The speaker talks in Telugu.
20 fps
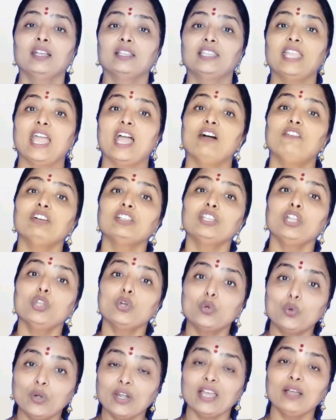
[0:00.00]
దేవతలు
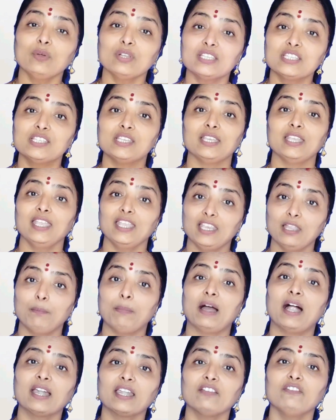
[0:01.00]
కూడా వచ్చి ఈయన
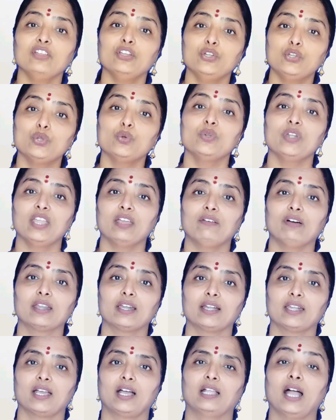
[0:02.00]
పాట వింటూ
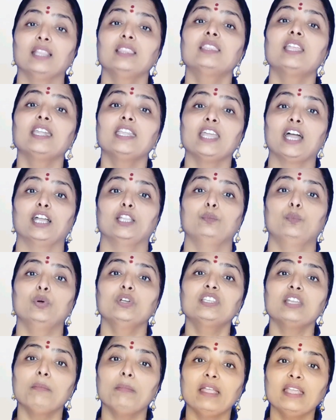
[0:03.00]
ఉండేవారట అంతటి
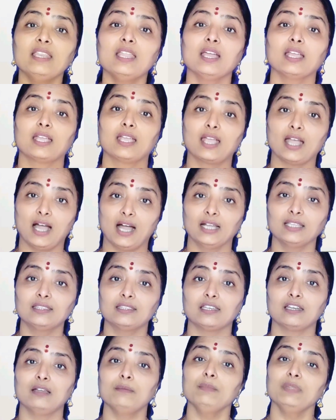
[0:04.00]
అద్భుతమైన
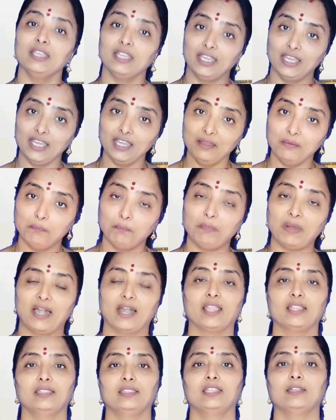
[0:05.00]
గాత్రం ఈ
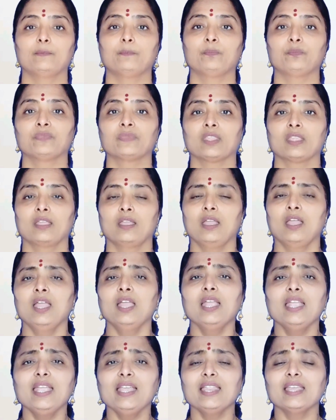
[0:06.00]
పాడంది
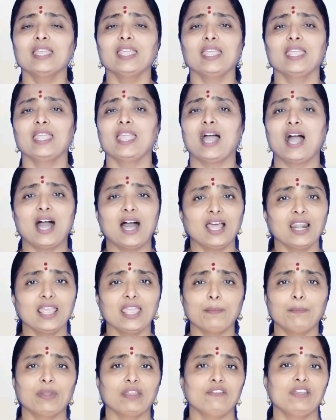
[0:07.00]
ఈయనకి
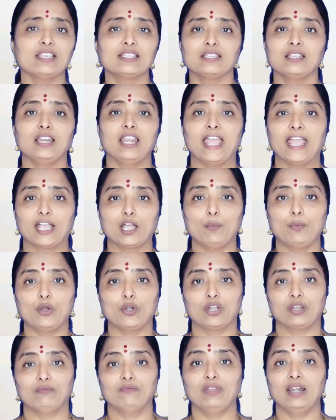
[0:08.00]
ఆలయ ప్రవేశం
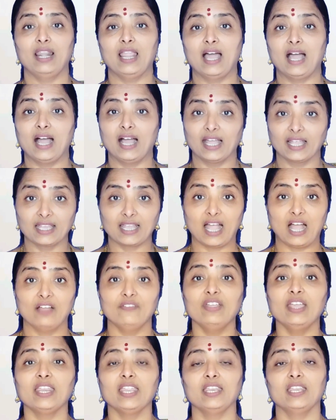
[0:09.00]
లేకపోవటం వల్ల
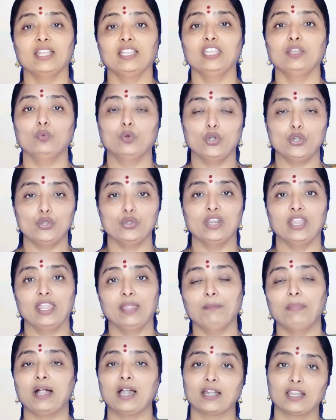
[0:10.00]
కావేరీ నది ఒడ్డునే
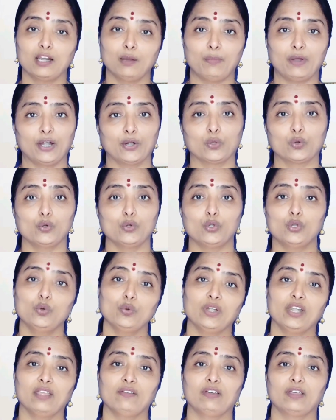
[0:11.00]
పాటలు పాడుకుంటూ
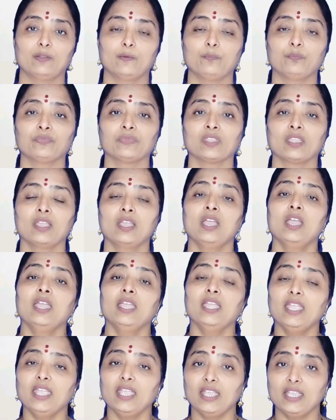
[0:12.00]
ఉండేవారు
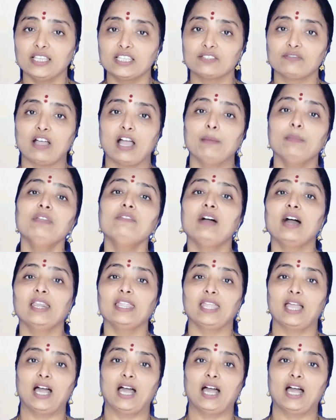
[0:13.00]
ఈ స్వామివారి